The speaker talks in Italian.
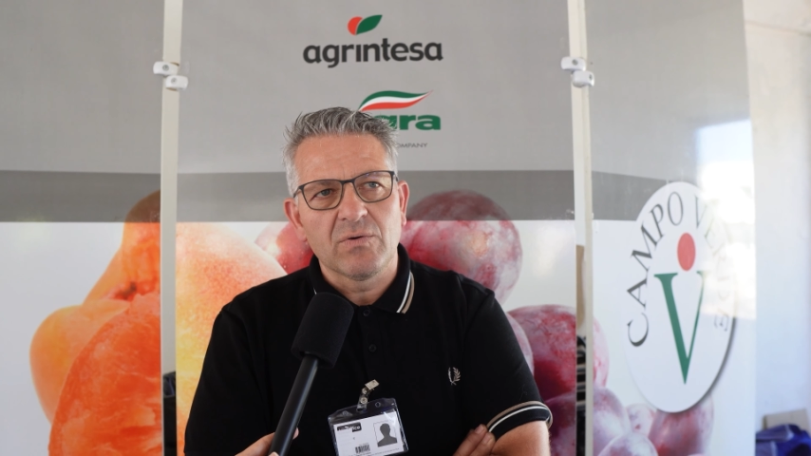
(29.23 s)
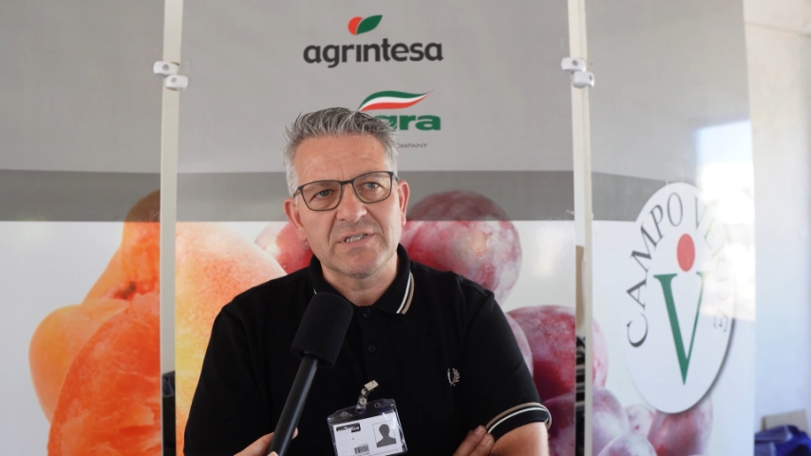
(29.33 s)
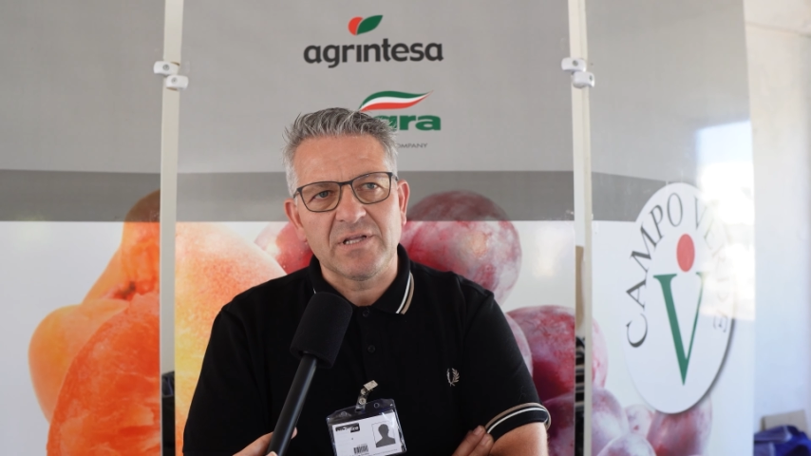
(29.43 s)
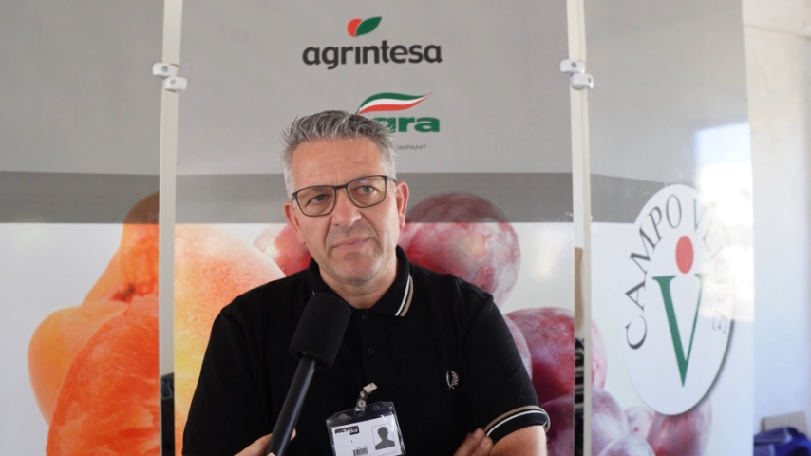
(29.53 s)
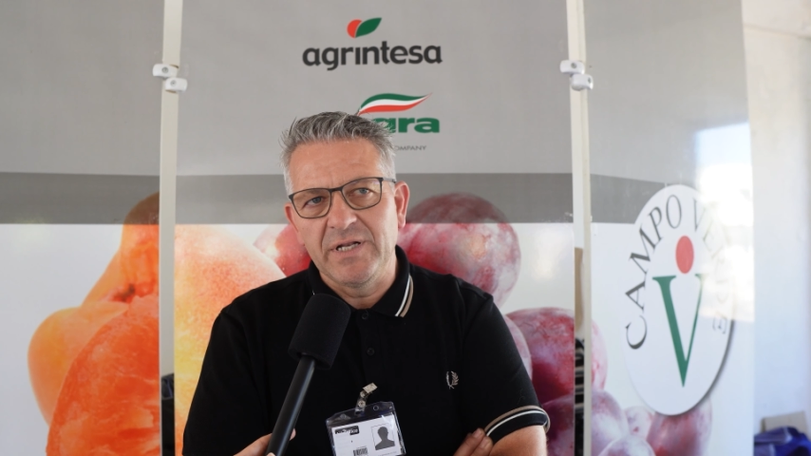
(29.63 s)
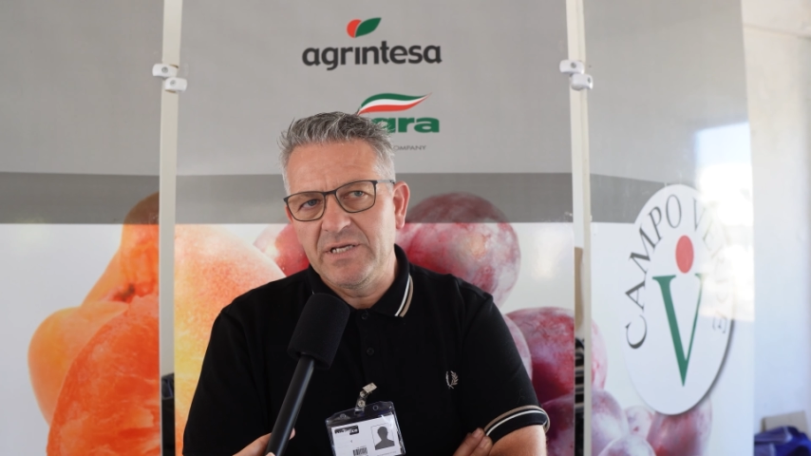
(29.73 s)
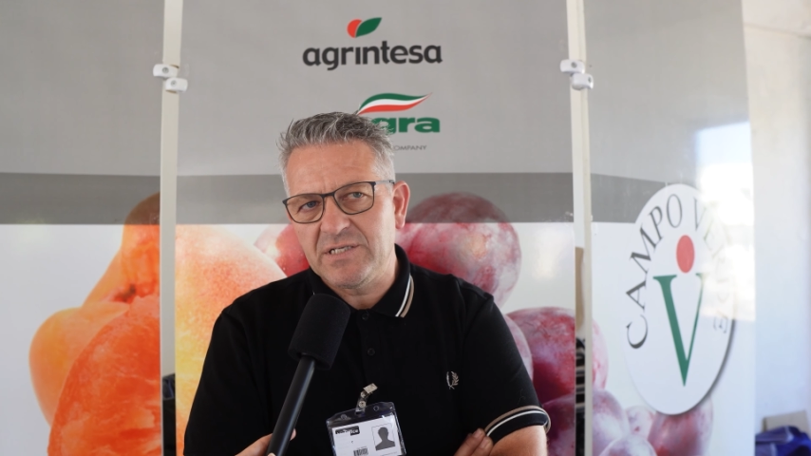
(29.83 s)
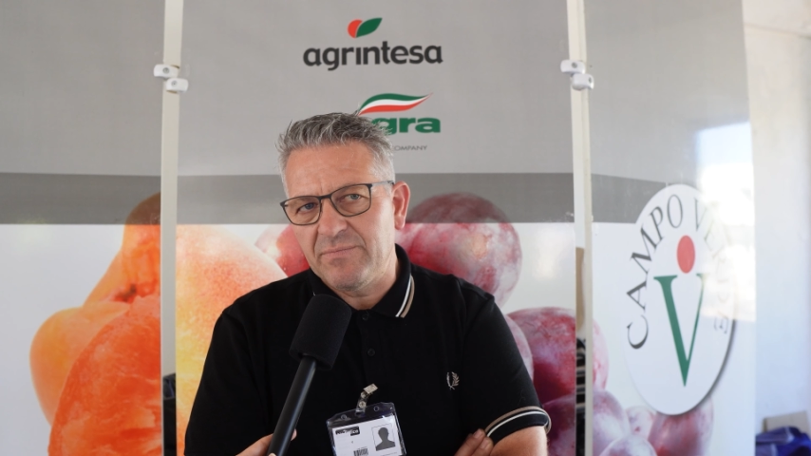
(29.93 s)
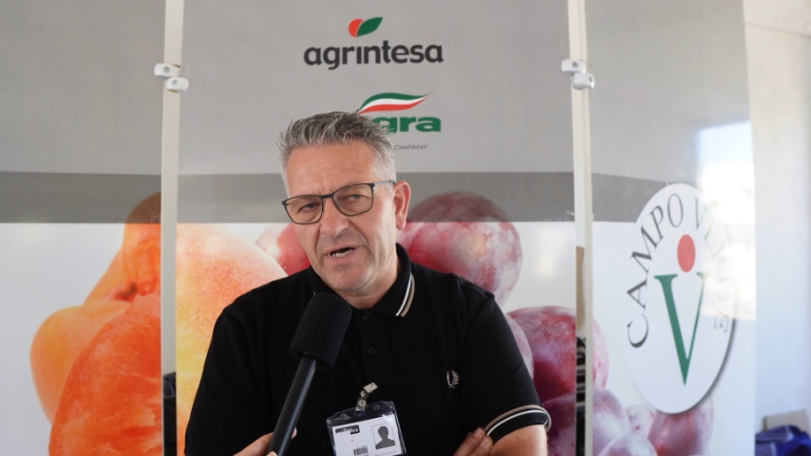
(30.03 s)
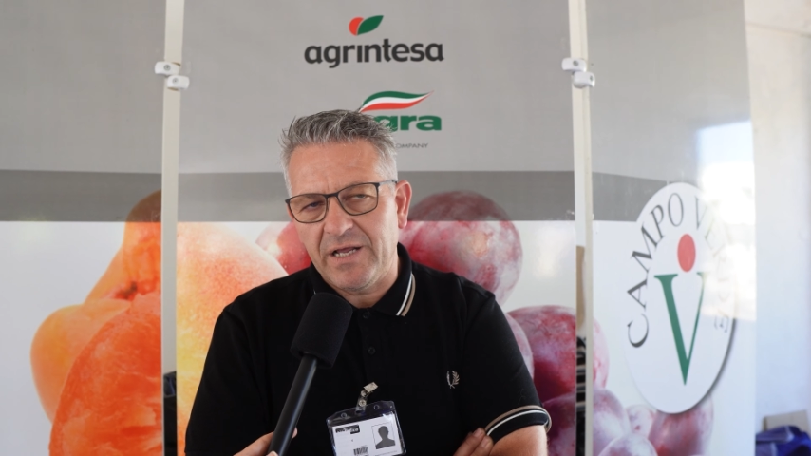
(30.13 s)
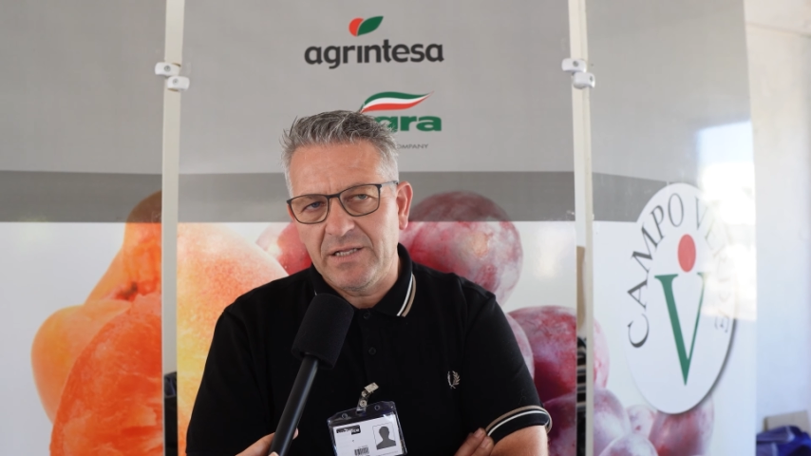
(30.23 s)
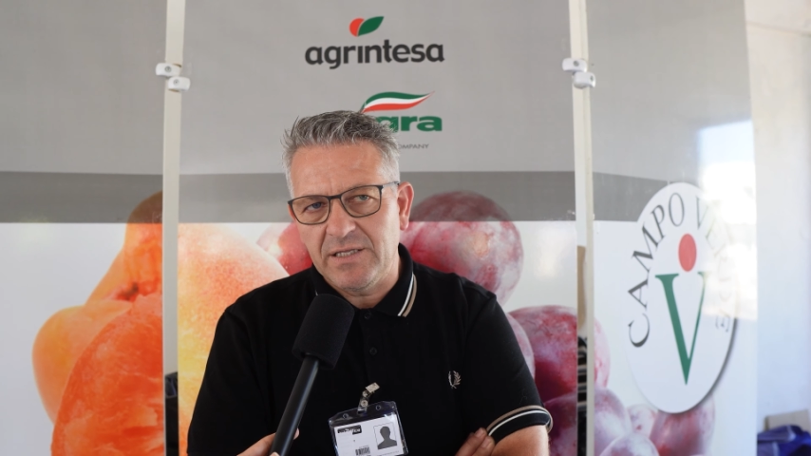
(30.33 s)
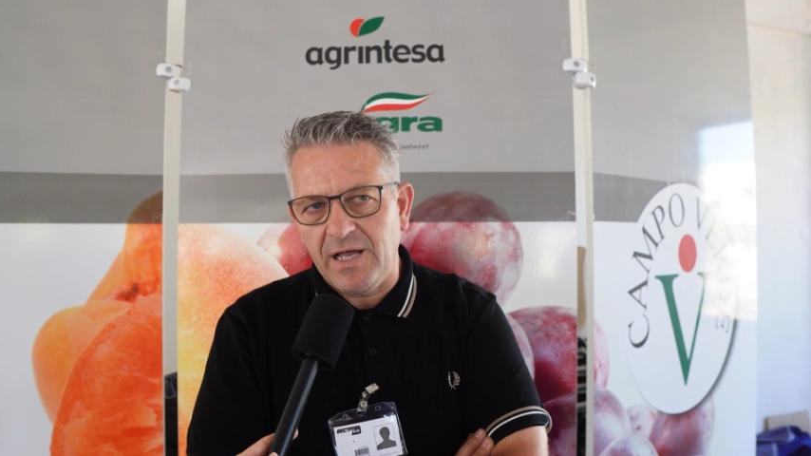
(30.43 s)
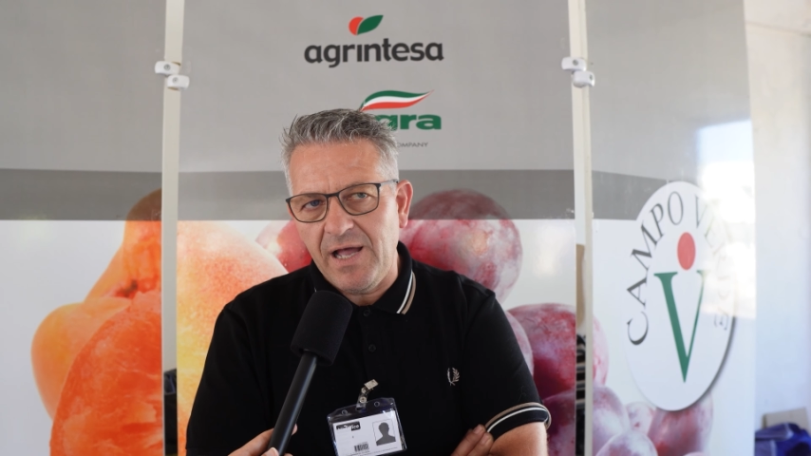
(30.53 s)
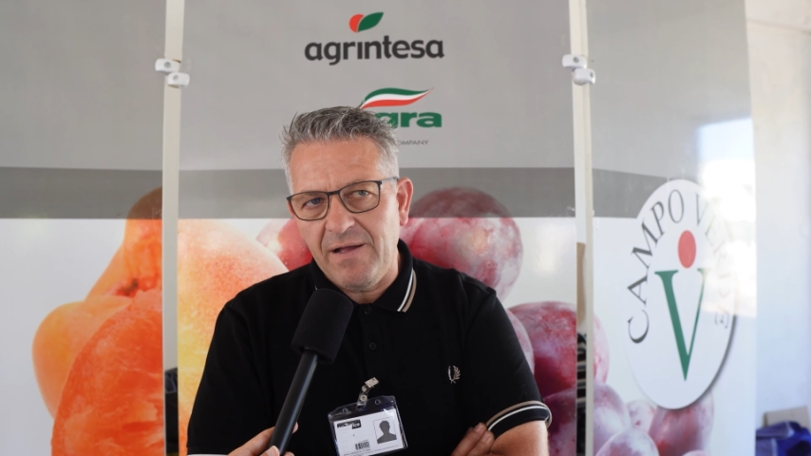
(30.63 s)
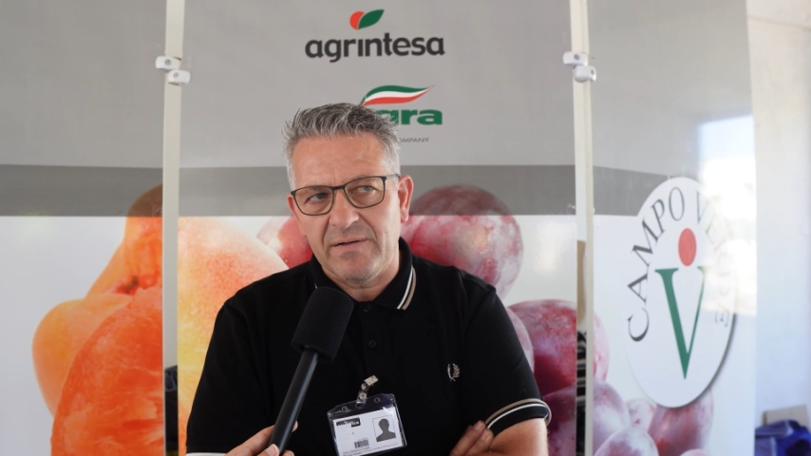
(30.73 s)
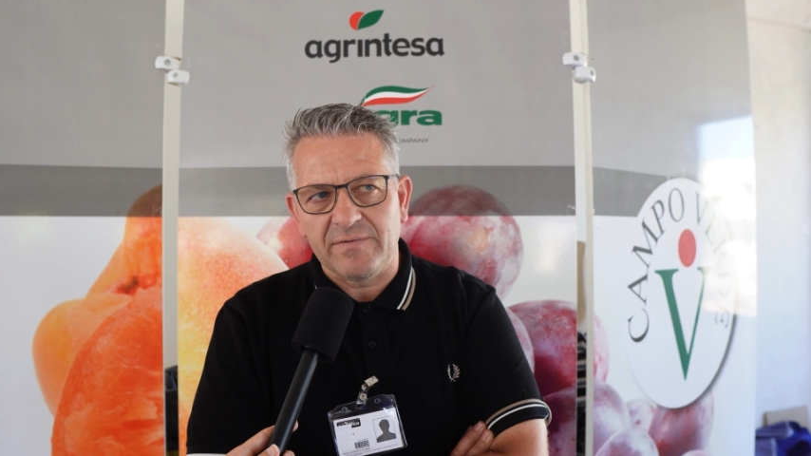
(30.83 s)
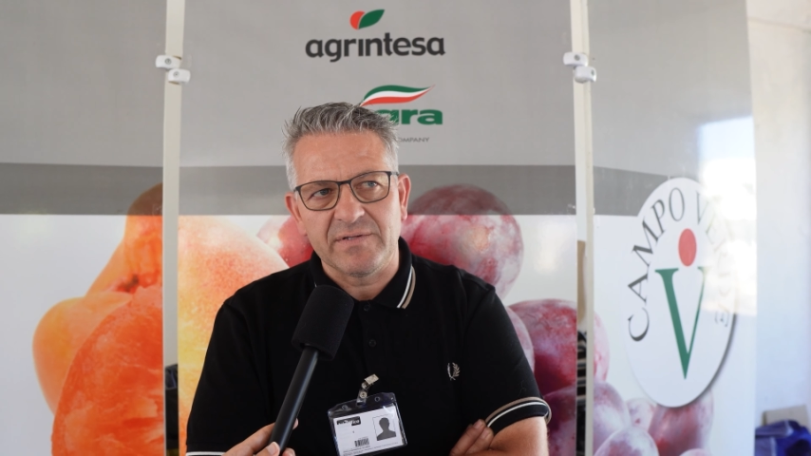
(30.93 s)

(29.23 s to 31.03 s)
questa bellissima realtà,